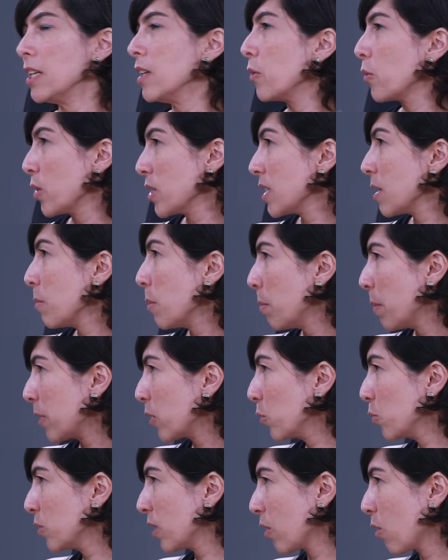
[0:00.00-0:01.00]
Então, quando você me
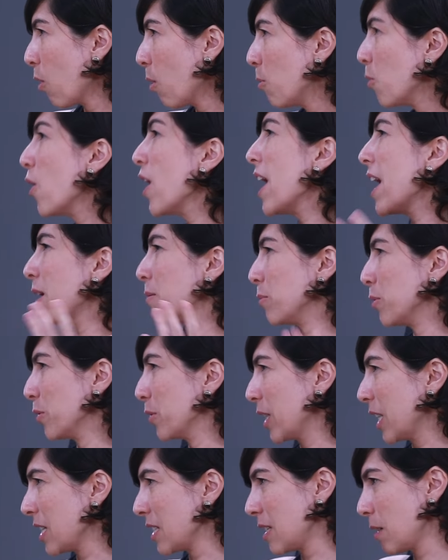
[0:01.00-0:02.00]
pergunta como é a
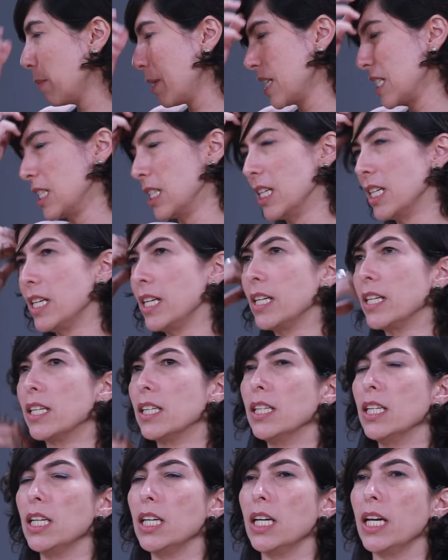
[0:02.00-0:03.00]
burocracia
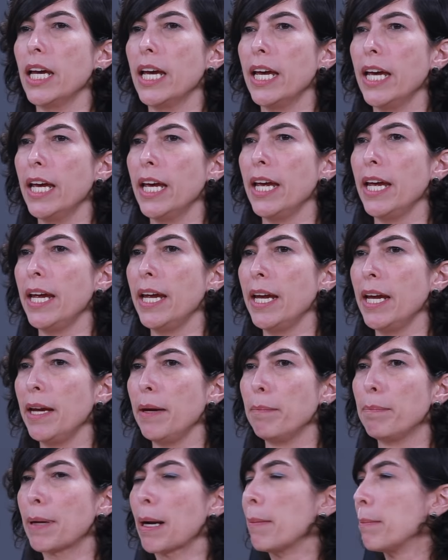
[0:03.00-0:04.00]
brasileira,
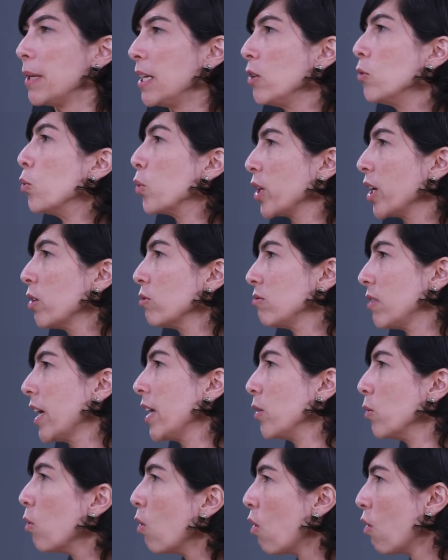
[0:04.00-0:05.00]
é, para mim, o que eu
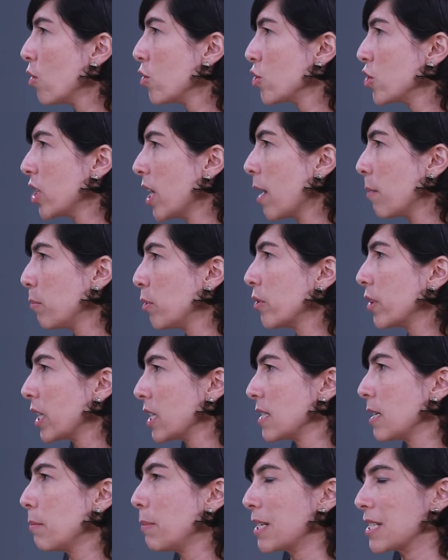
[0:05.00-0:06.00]
tenho hoje é a
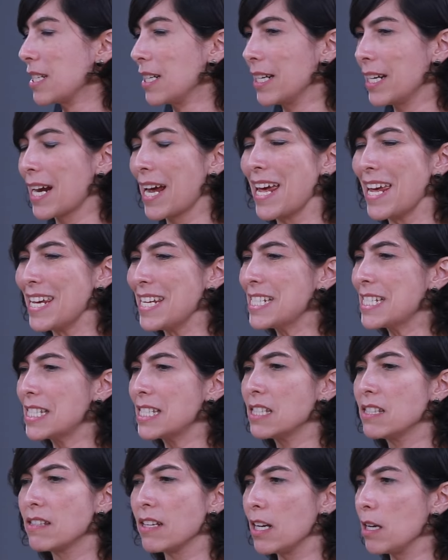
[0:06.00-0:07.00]
burocracia brasileira
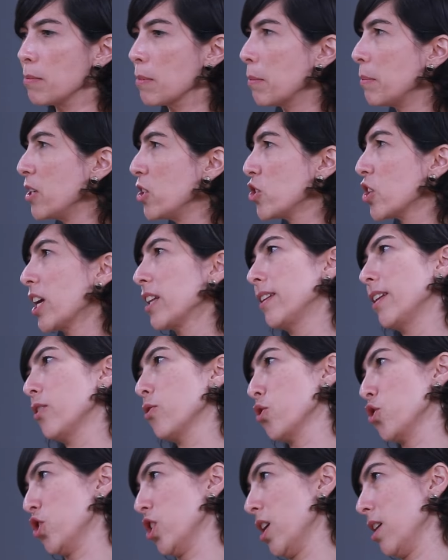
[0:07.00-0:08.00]
extremamente
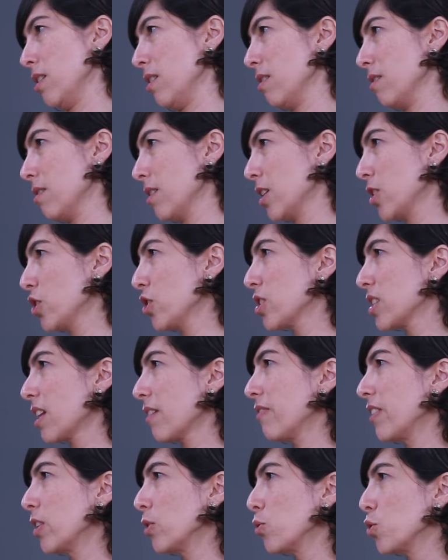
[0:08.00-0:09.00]
heterogênea. A gente
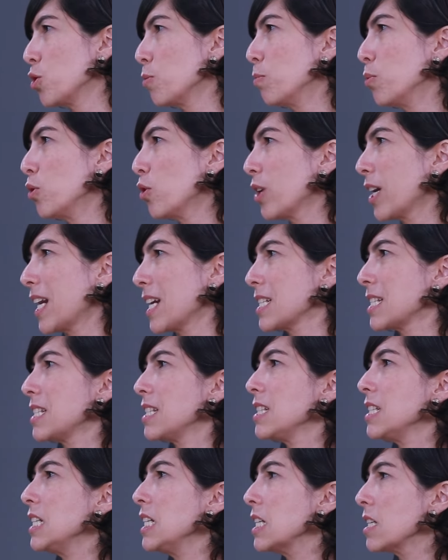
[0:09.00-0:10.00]
está falando de
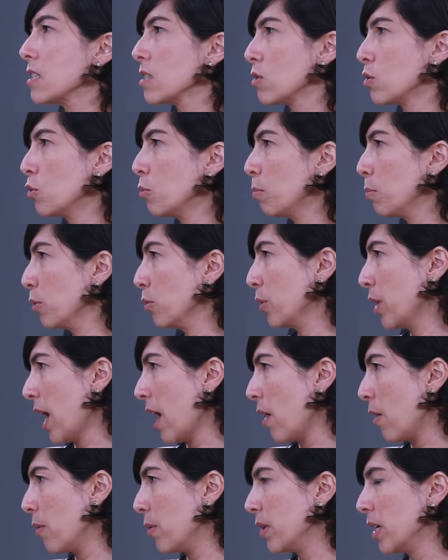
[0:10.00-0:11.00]
burocracias no
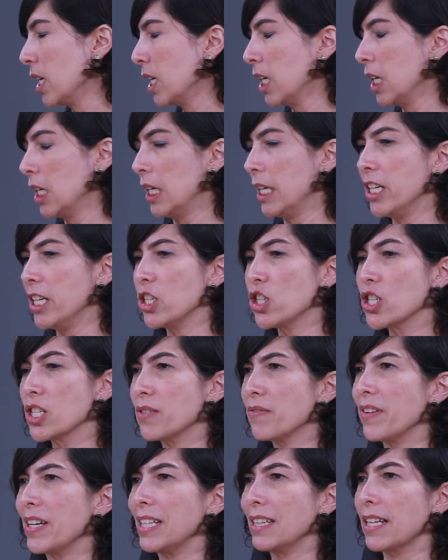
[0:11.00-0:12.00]
plural. E
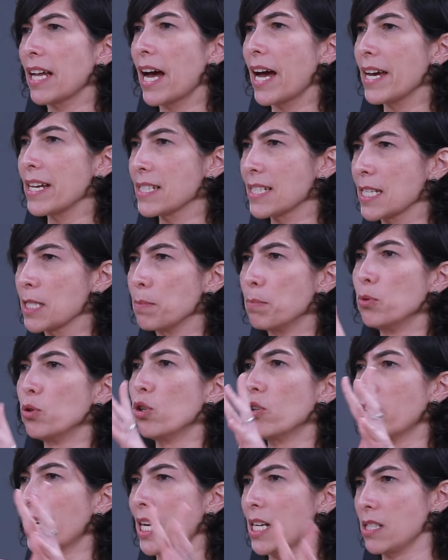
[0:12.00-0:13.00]
desvendar essas
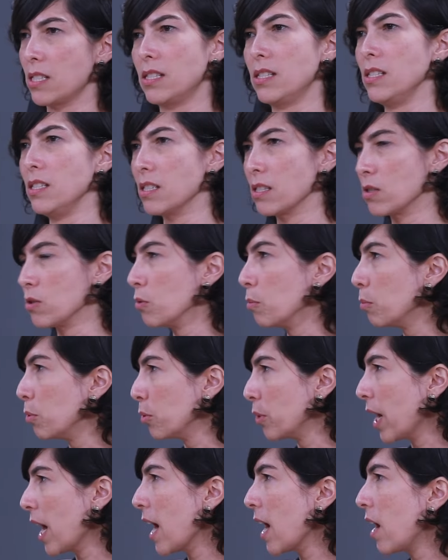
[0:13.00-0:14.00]
burocracias no
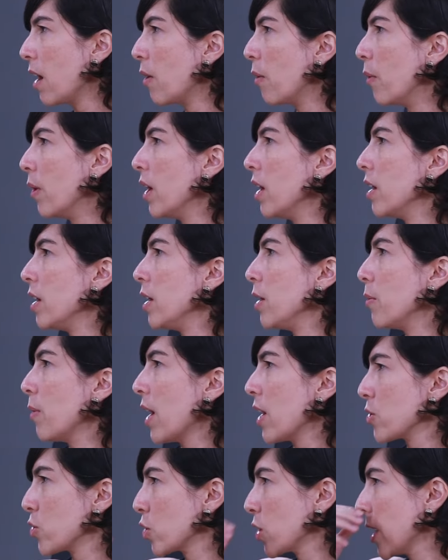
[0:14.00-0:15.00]
plural, eu
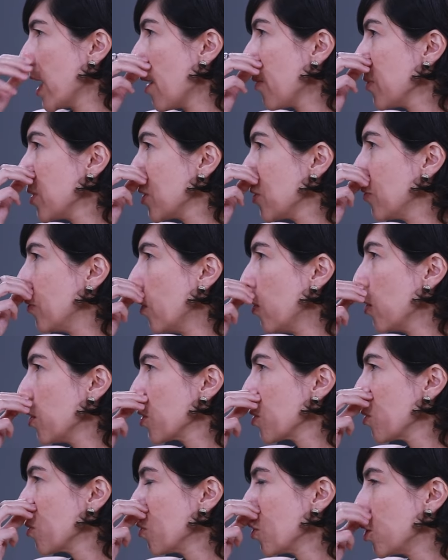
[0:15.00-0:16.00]
acho que é um
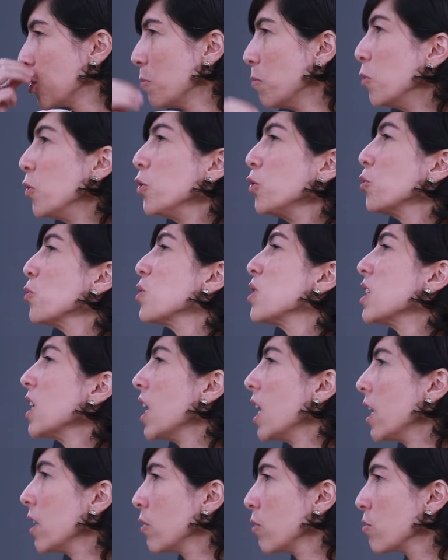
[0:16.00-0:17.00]
esforço de muitos
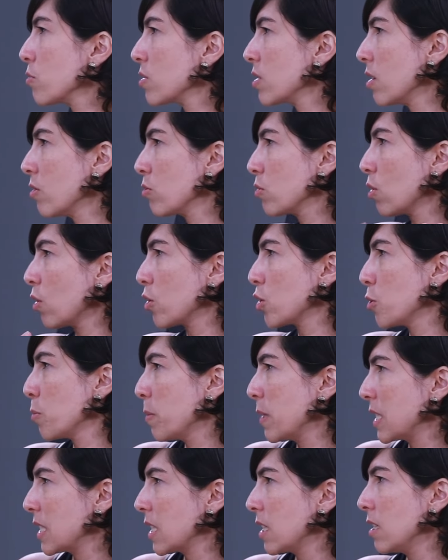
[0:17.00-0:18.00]
anos, não só
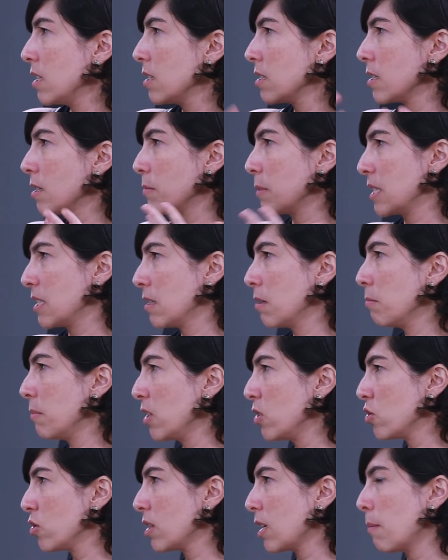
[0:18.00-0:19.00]
de pesquisa, mas
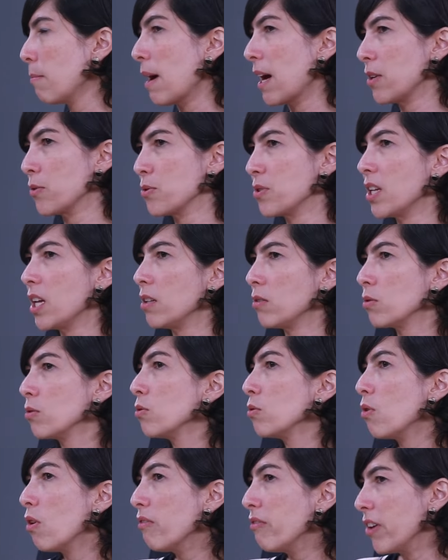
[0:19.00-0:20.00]
também de trabalhos
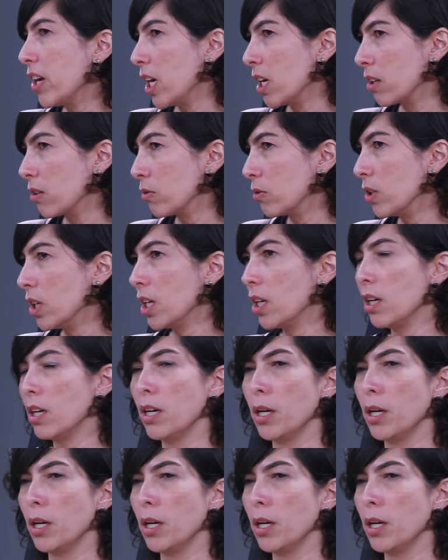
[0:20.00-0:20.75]
dentro do governo.